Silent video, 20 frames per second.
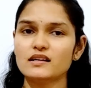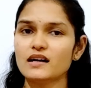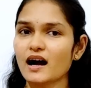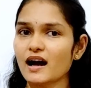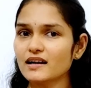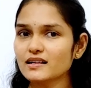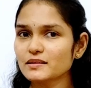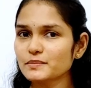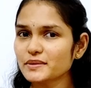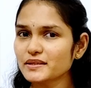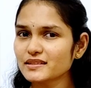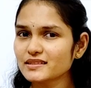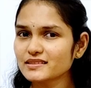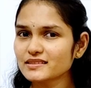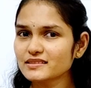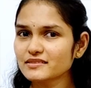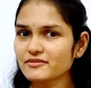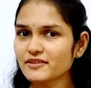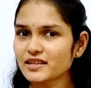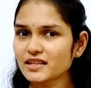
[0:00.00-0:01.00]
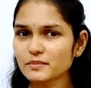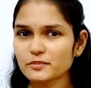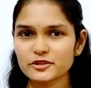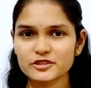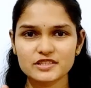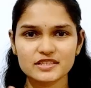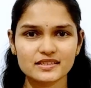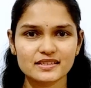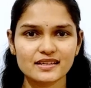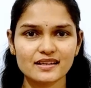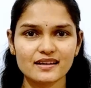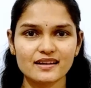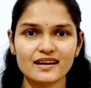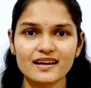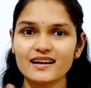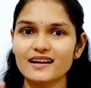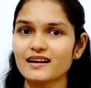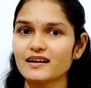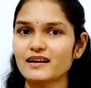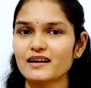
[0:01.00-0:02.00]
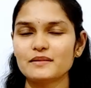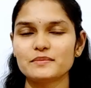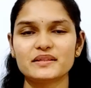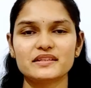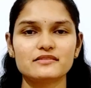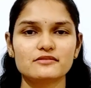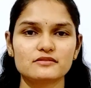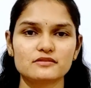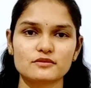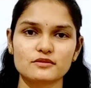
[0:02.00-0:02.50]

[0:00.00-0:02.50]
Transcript: அங்கே பாரு வண்டி போயிட்டுருக்கா ஆ அப்படின்னு